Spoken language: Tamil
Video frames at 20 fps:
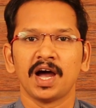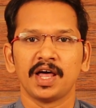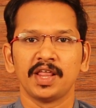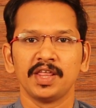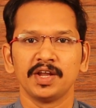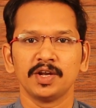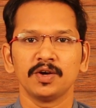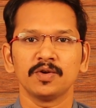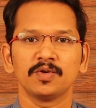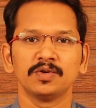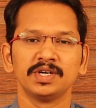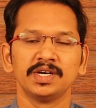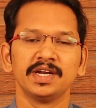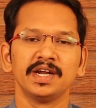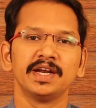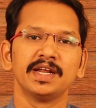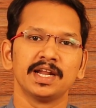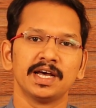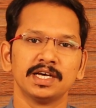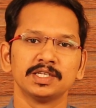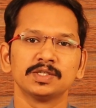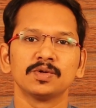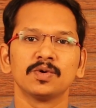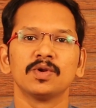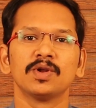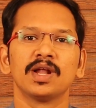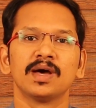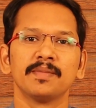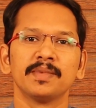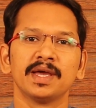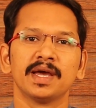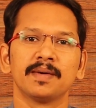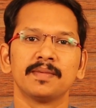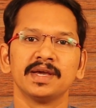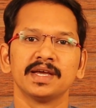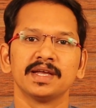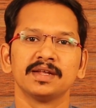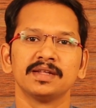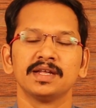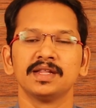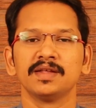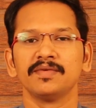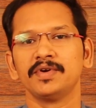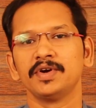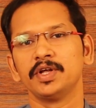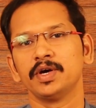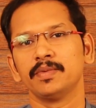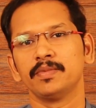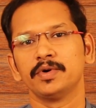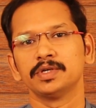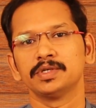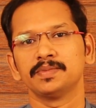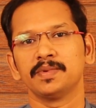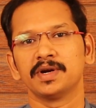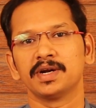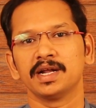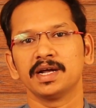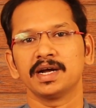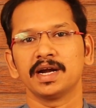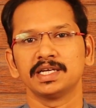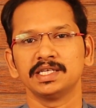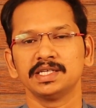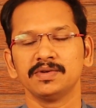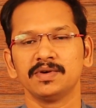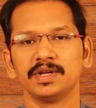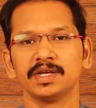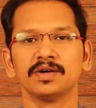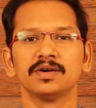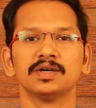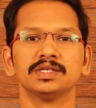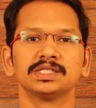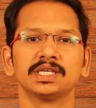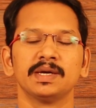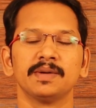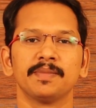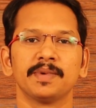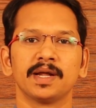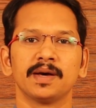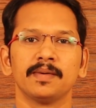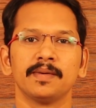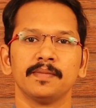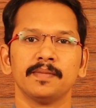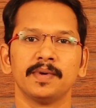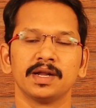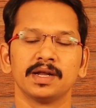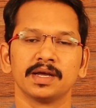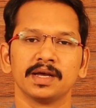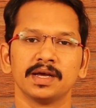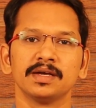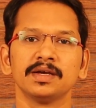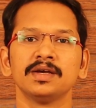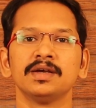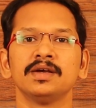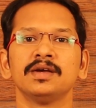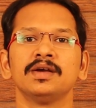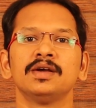அது இன்னும் கொஞ்சம் டீட்டெயிலாக சொல்லாமே அப்படிங்கிறத அந்த வீடியோ போஸ்ட் பண்ணுறேன் கடைசி வரைக்கும் ஸ்கிப் பண்ணாமல் பாருங்கள்